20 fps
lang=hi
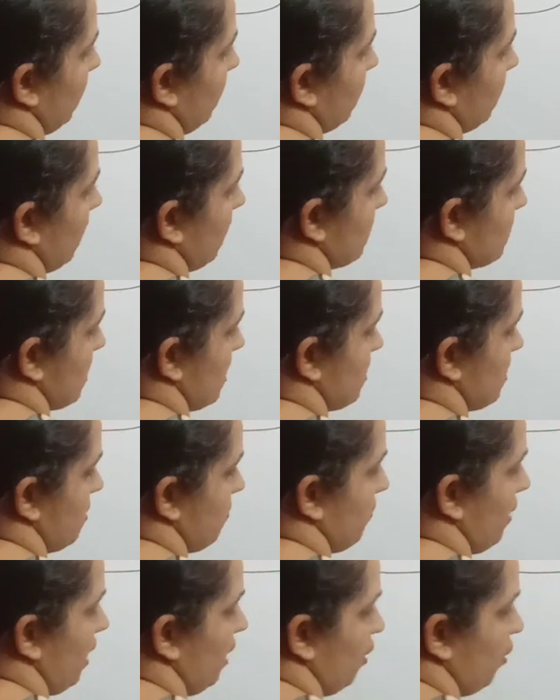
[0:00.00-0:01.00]
रहेगा जैसे
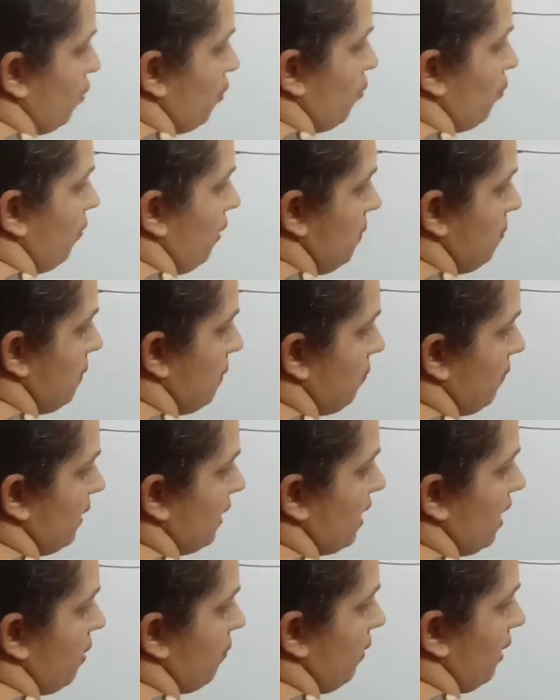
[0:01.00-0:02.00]
मान लो वन
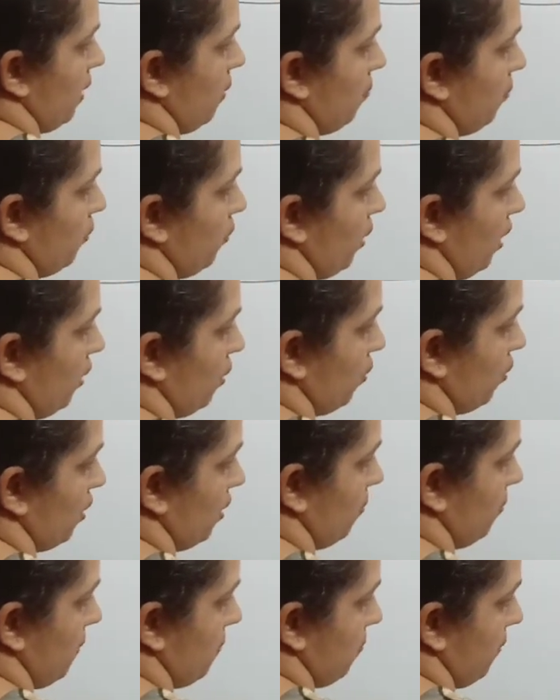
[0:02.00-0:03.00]
फिफ्टी का हमारा पूरा
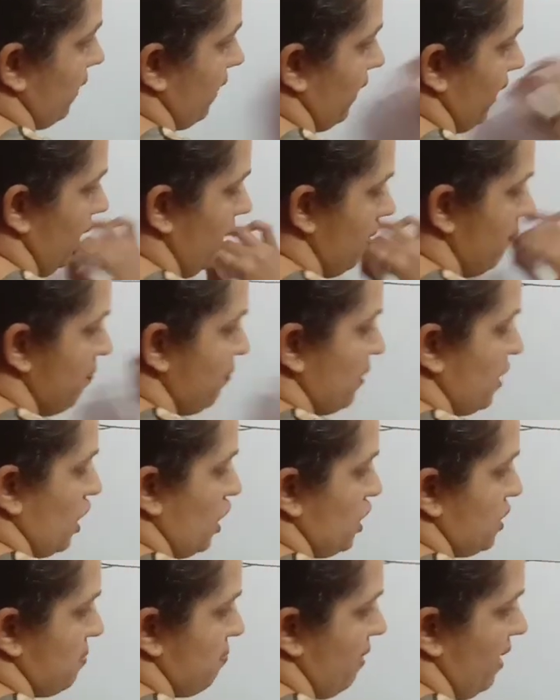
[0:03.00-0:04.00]
टोटल पेपर है
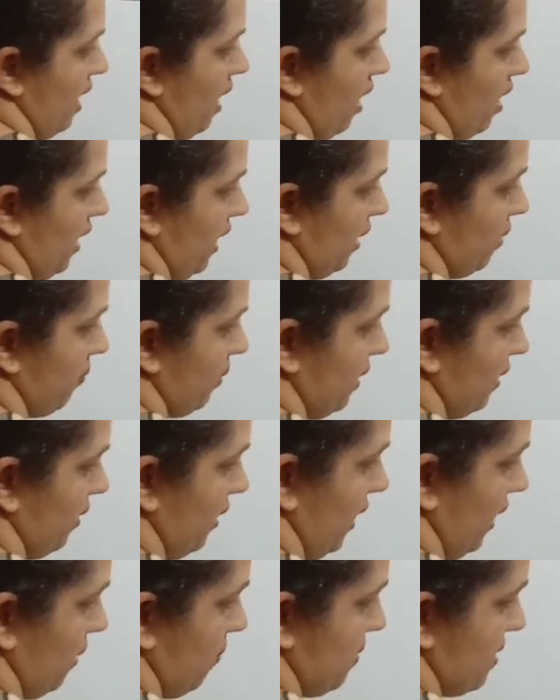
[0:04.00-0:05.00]
इसमें एक बन,
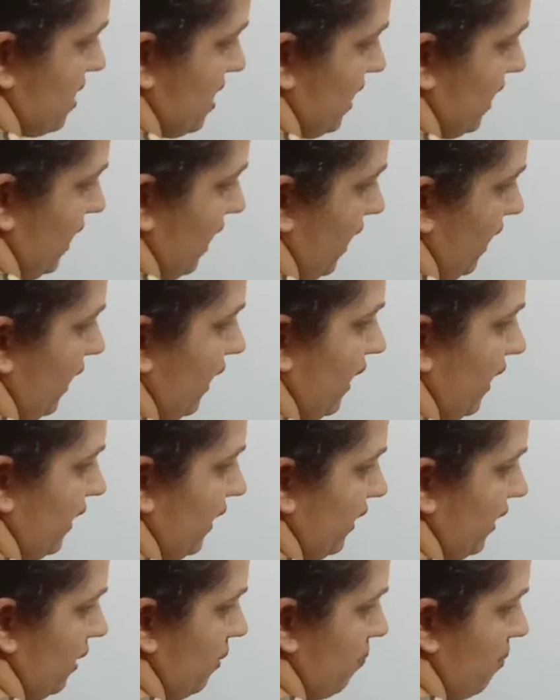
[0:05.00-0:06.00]
एक बच्चे के आए
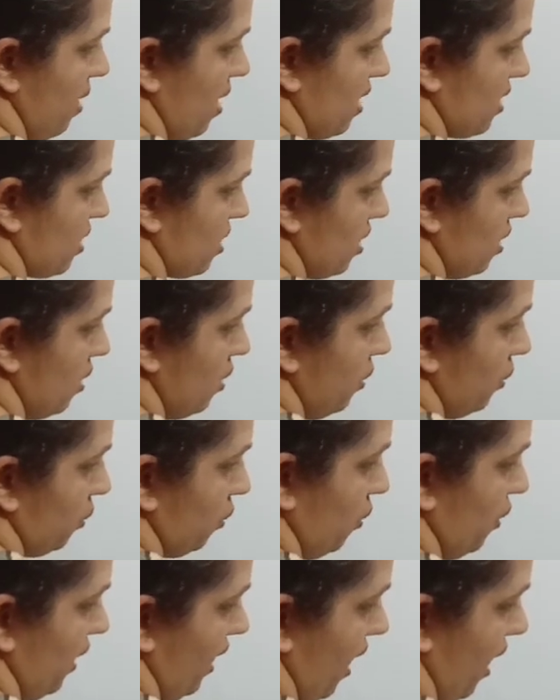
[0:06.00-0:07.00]
हंड्रेड मार्क्स
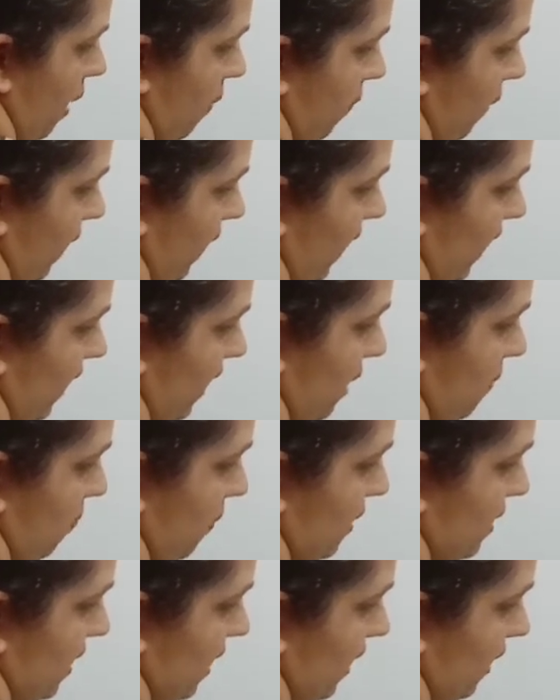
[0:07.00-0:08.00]
तो यहाँ पे एट्टी
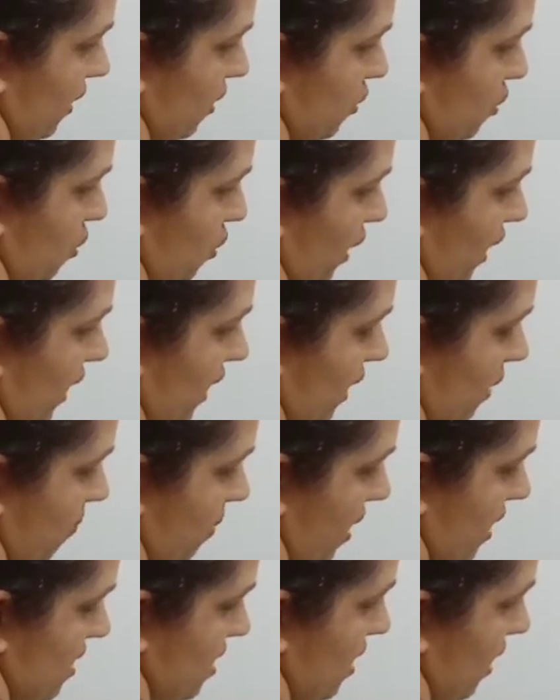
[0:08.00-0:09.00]
परसेंट जो एट्टी
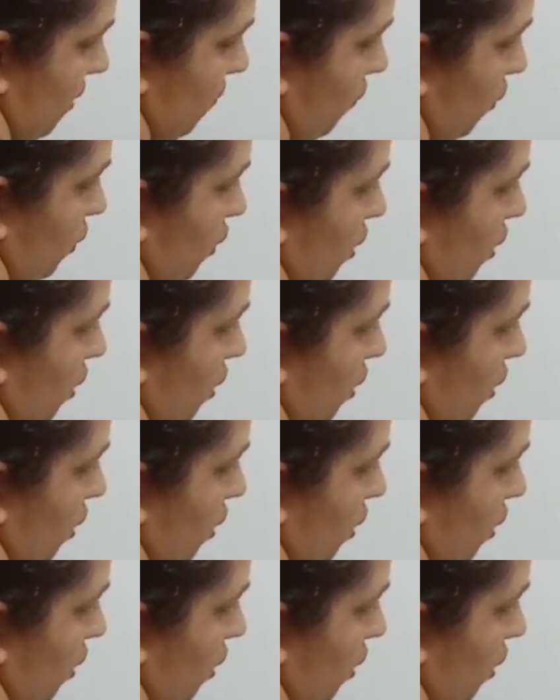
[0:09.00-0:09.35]
मार्क्स हैं वो